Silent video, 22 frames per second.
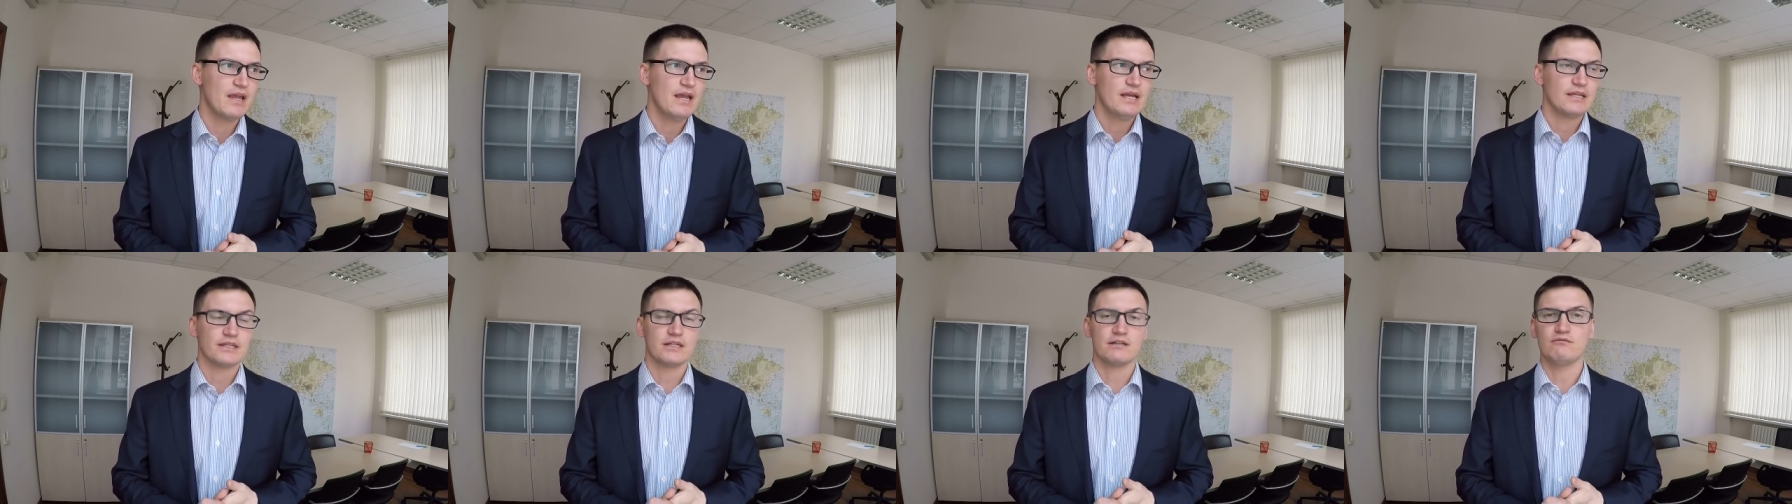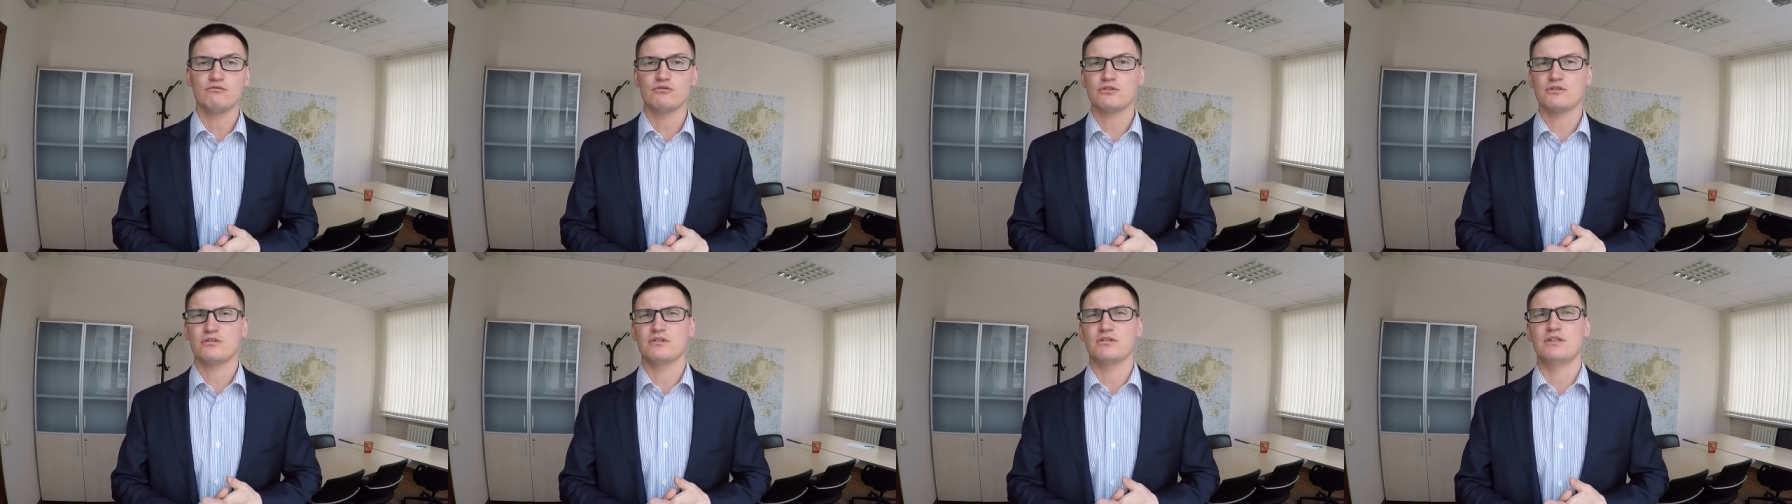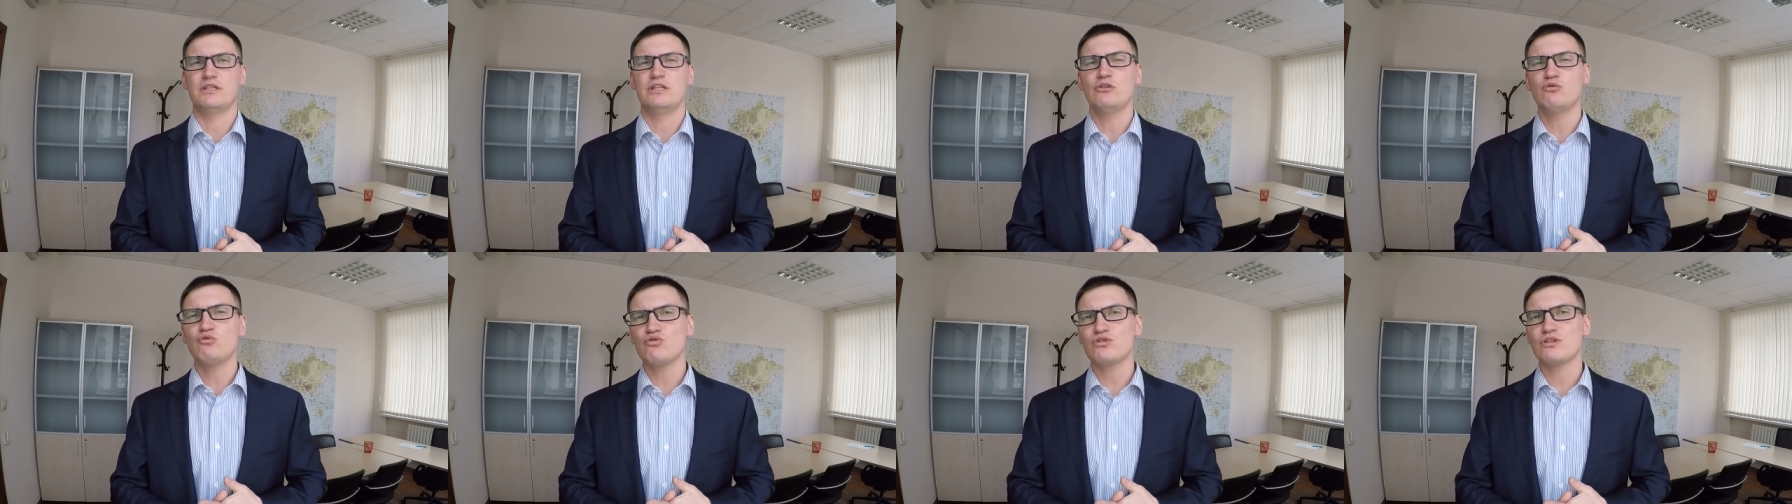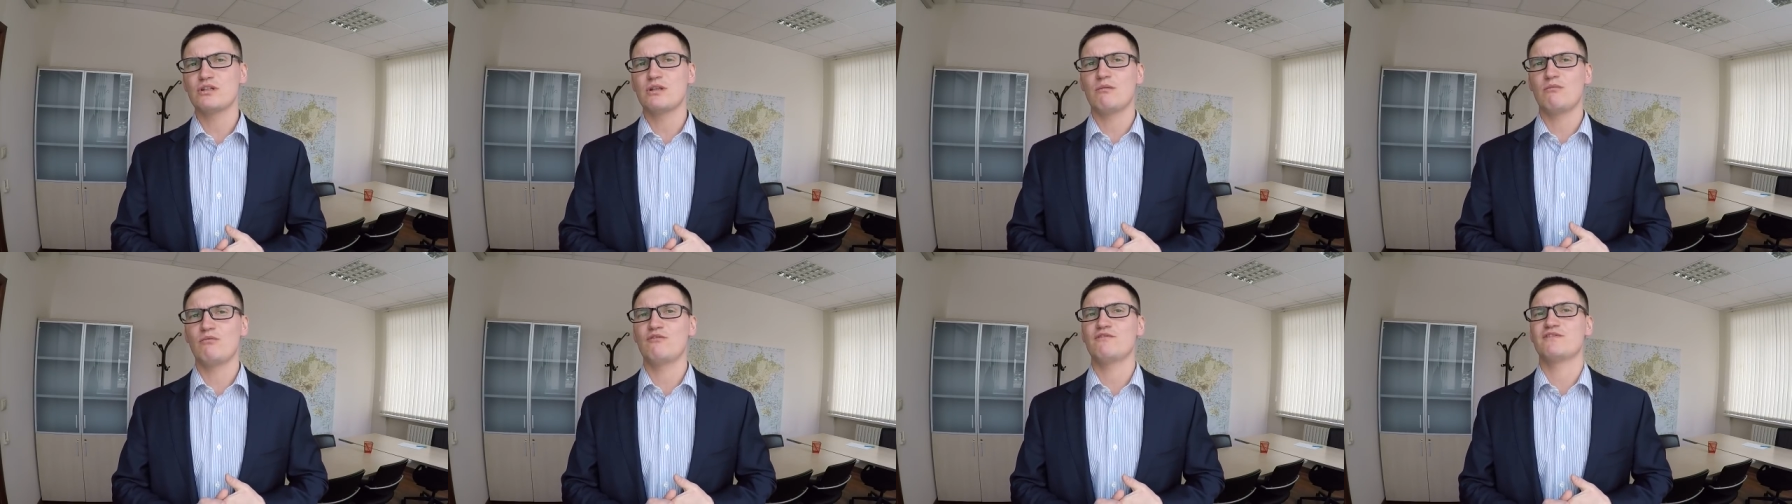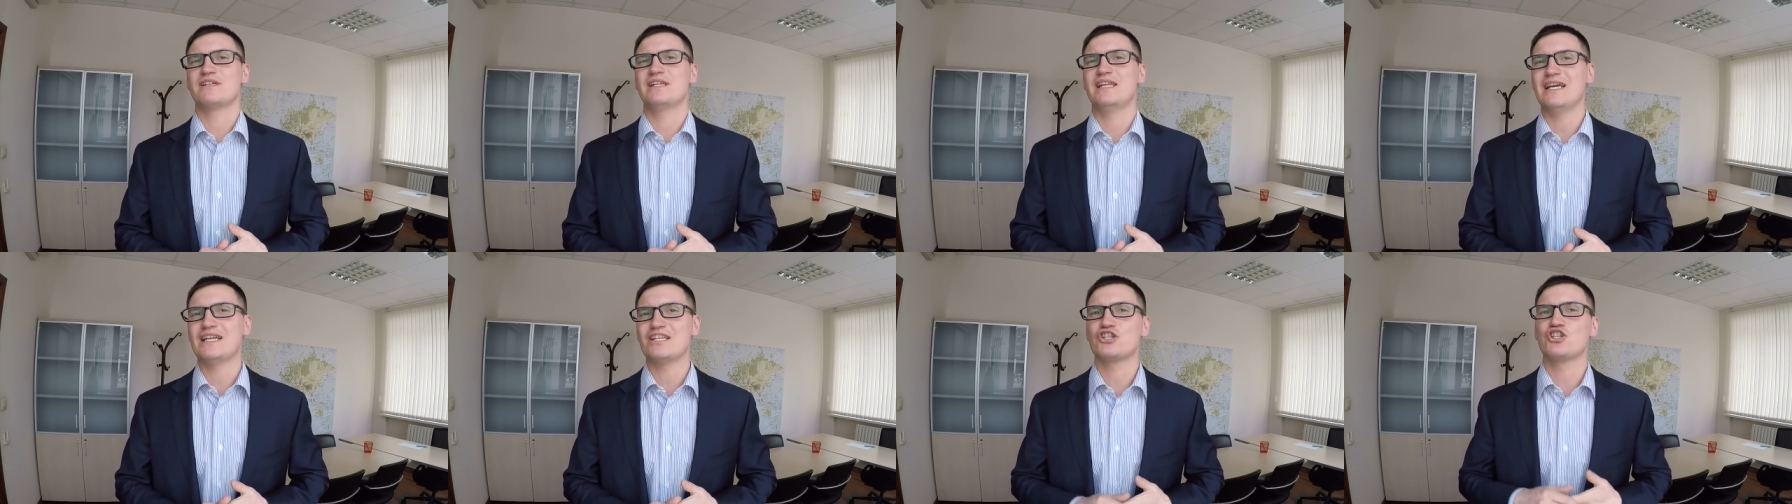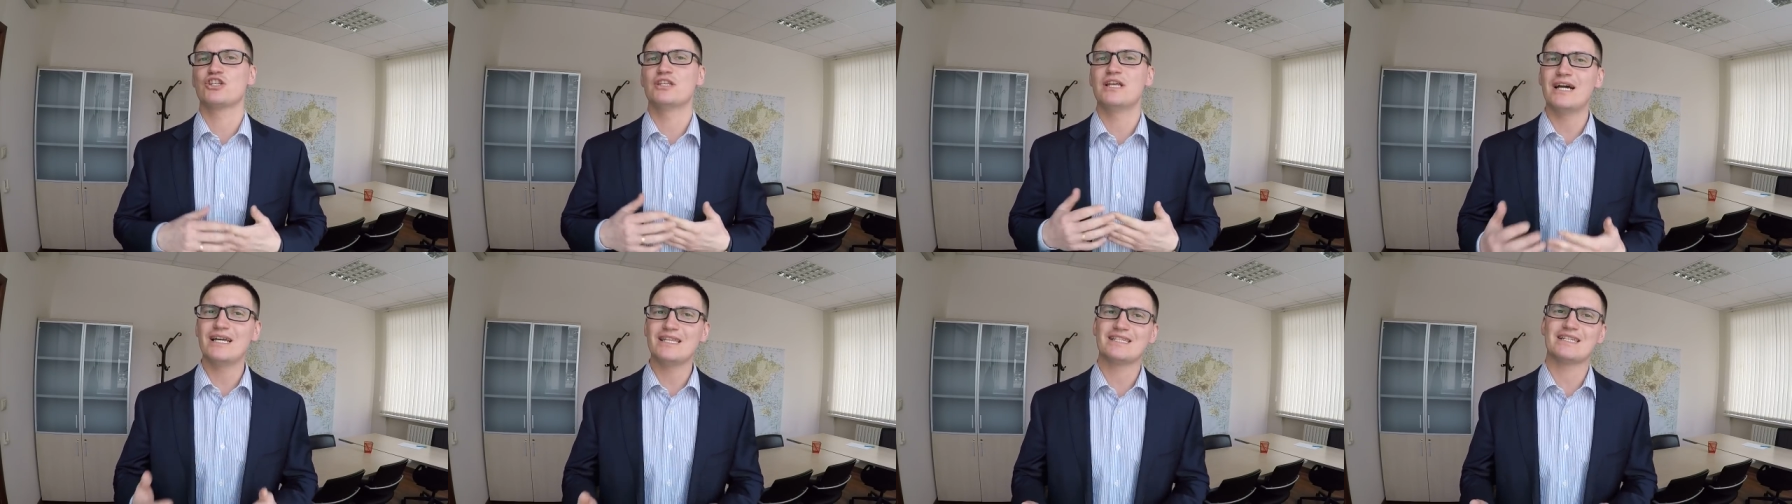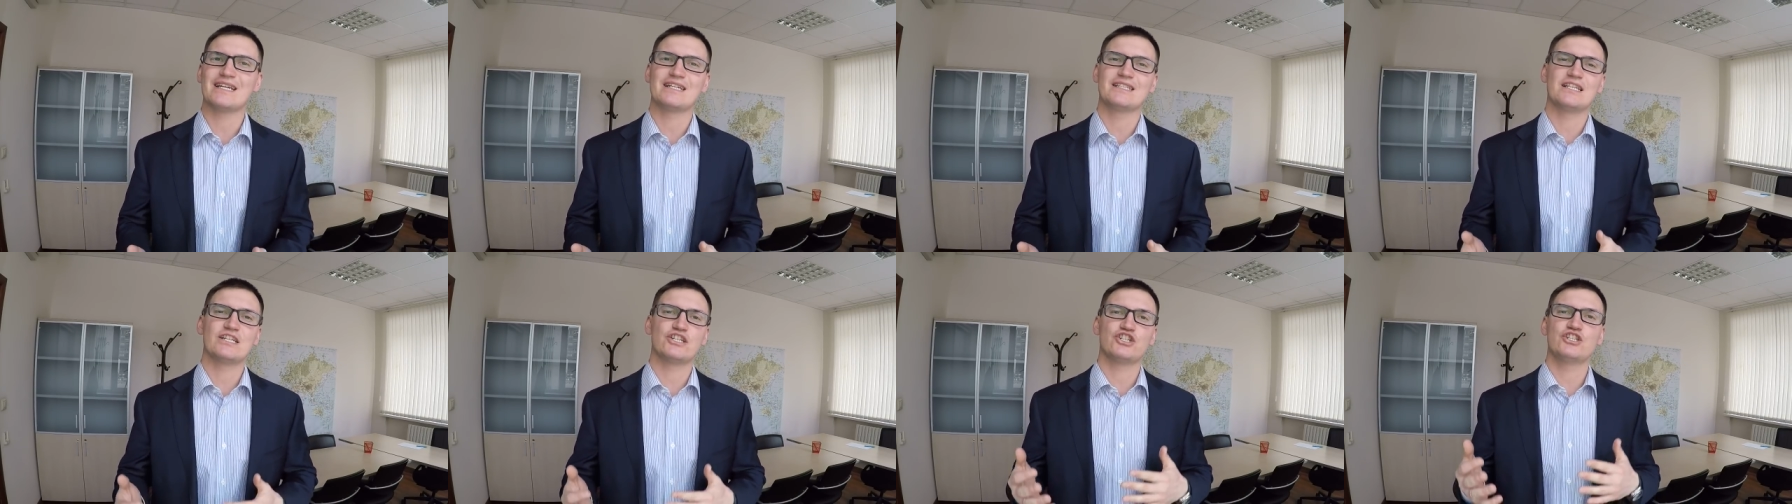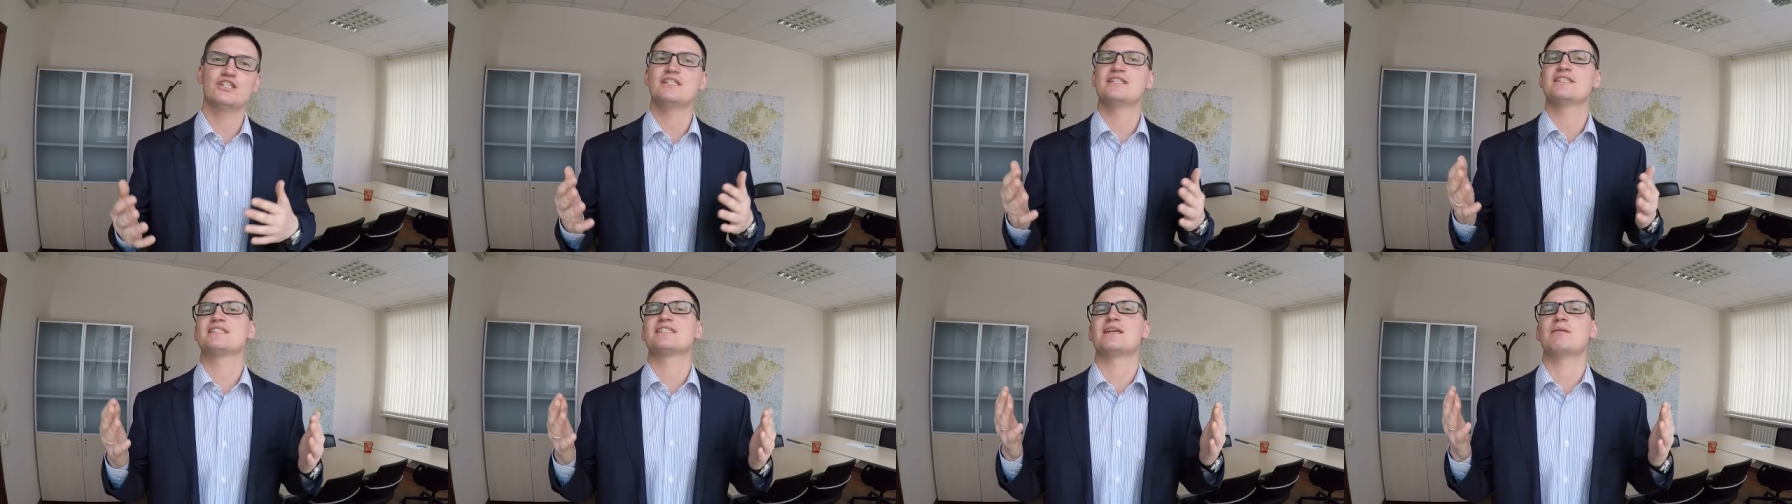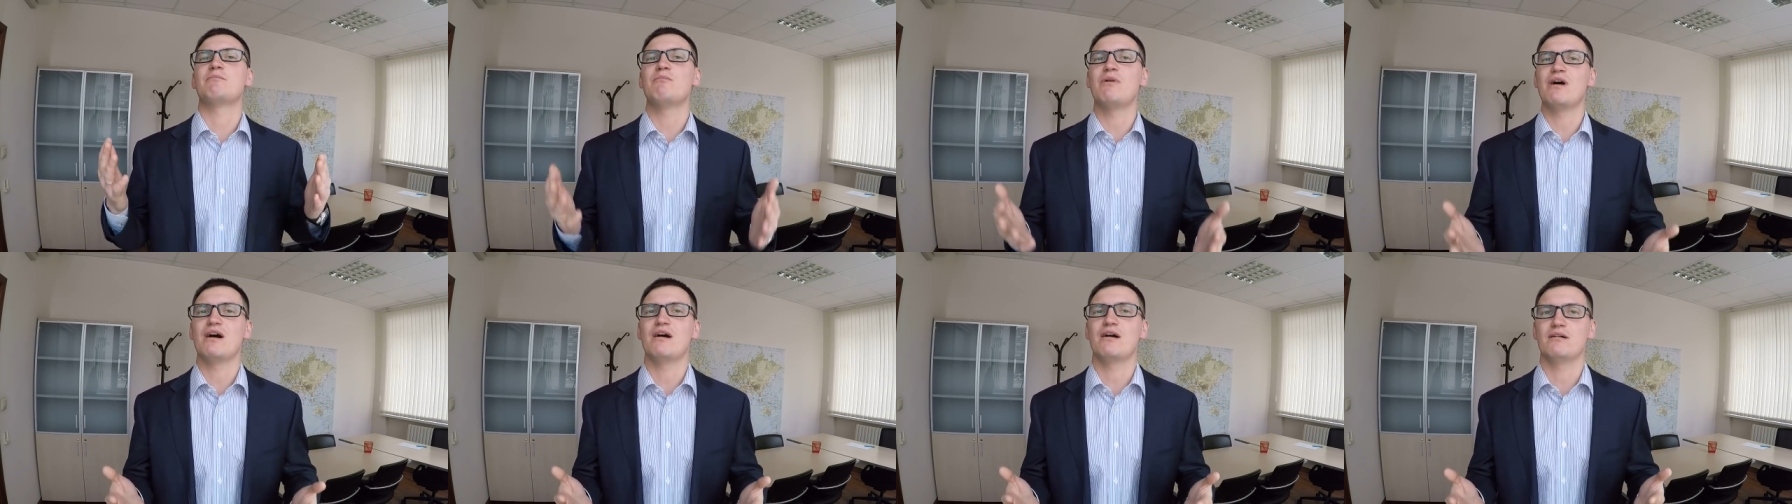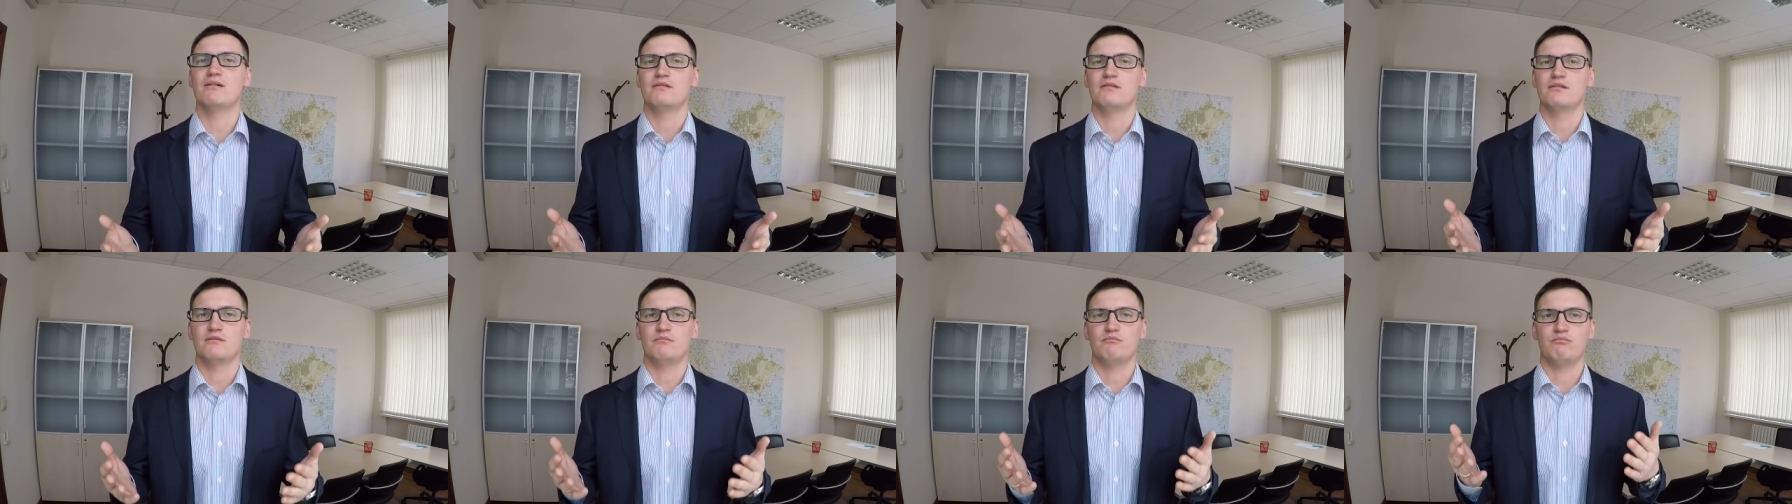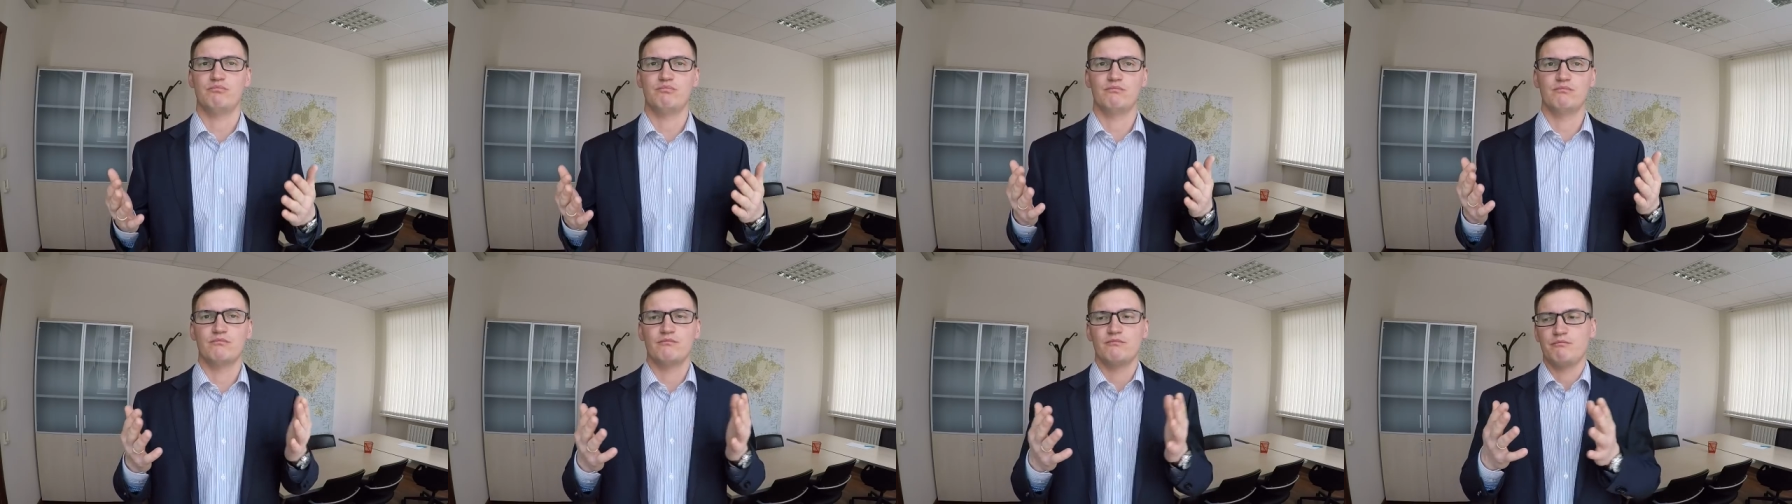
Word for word: Так вот, э, не нужно, на мой взгляд, ждать, когда жизнь сама э,